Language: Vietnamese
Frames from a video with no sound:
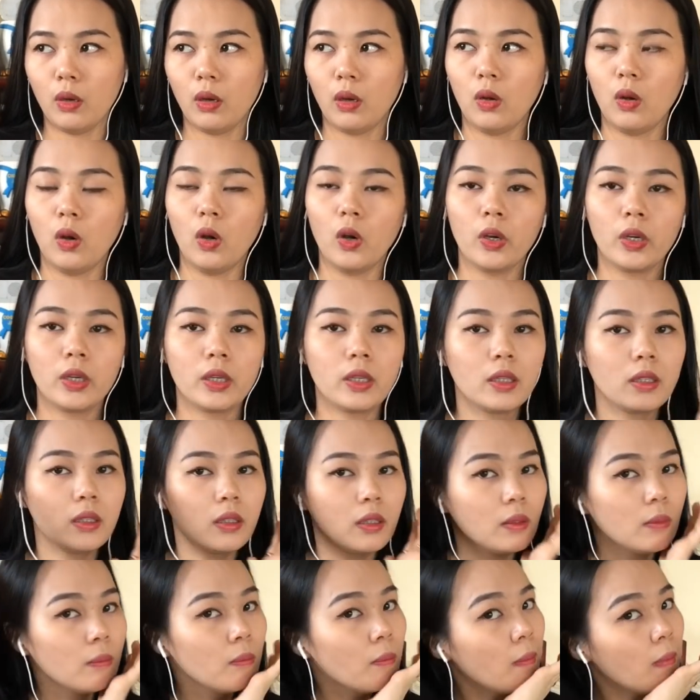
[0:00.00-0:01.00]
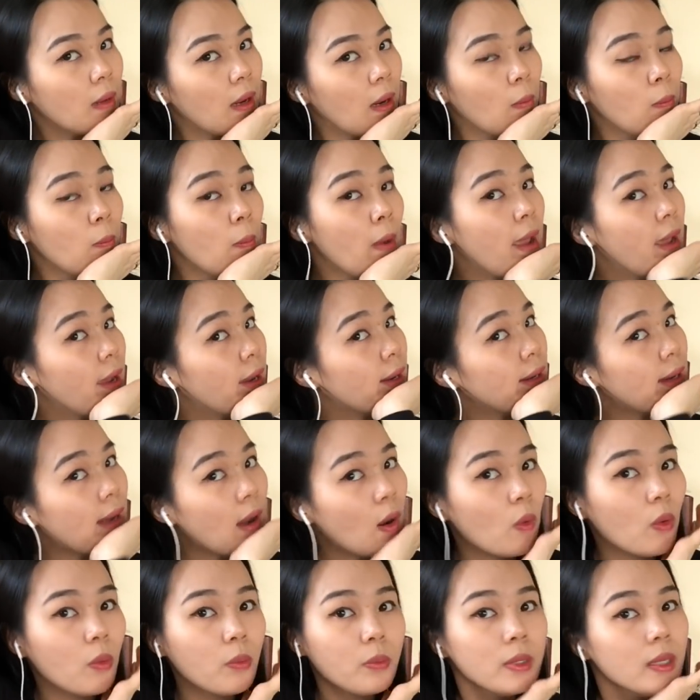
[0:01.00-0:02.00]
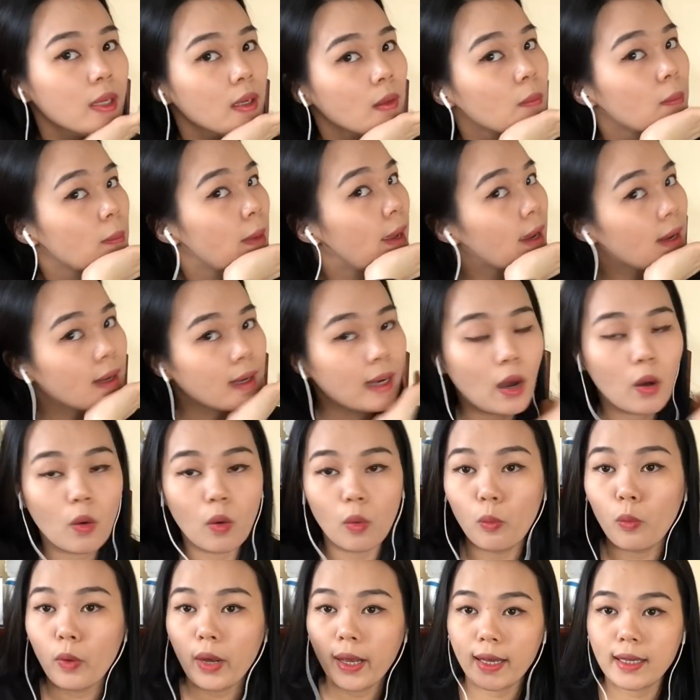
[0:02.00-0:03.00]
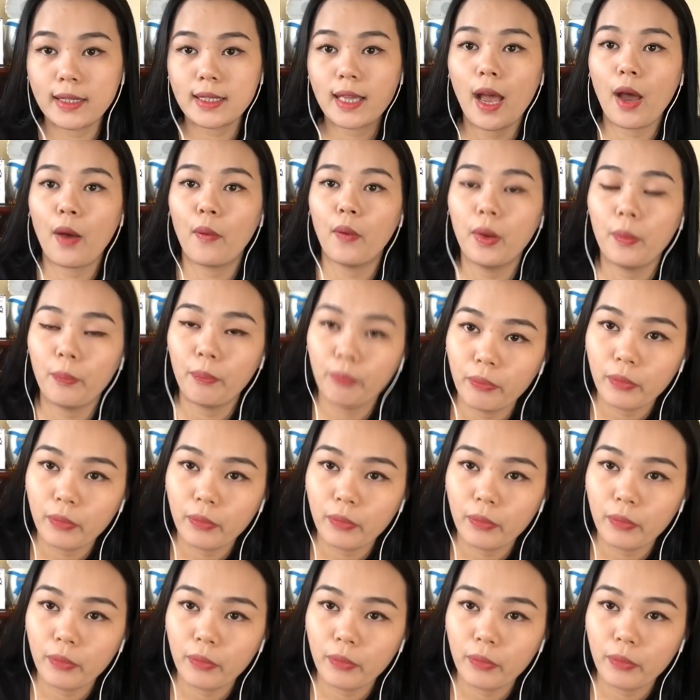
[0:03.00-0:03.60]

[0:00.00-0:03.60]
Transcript: rồi ổng bẻ cái đầu ổng vậy nè, ổng bẻ cái đầu ổng quay ra sau á.